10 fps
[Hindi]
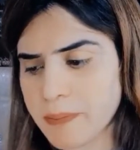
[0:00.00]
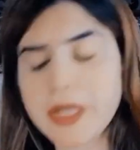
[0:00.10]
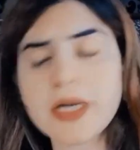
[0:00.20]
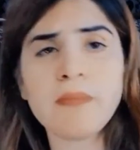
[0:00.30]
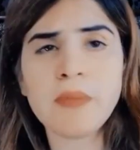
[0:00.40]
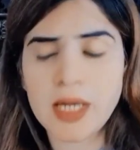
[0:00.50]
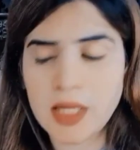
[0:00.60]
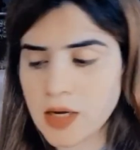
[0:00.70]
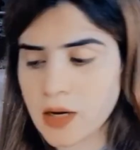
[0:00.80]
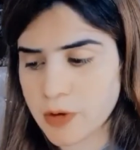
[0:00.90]
बेटा मेरी
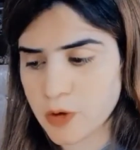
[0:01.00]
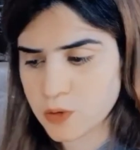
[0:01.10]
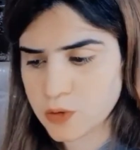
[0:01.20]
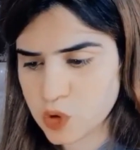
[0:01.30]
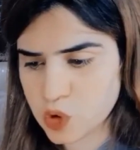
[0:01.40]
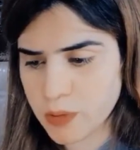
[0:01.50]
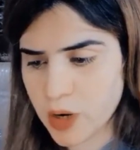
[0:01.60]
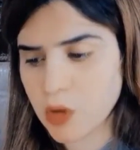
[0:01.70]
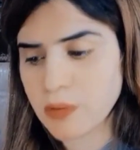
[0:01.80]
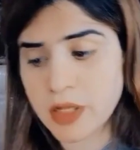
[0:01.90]
तरह बनो जुम्मा
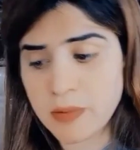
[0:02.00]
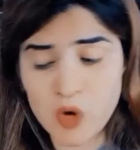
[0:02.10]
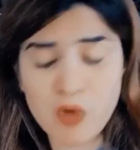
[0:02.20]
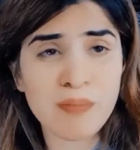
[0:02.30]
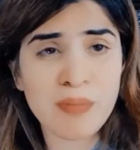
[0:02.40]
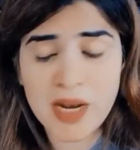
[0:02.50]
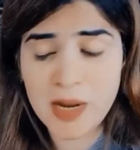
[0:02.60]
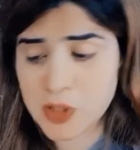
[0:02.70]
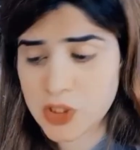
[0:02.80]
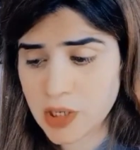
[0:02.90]
गुल मत बनो मेरे
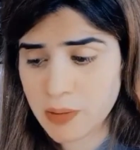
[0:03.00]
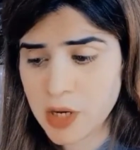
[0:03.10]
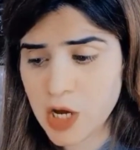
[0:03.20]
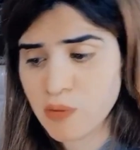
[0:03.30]
बच्चे अब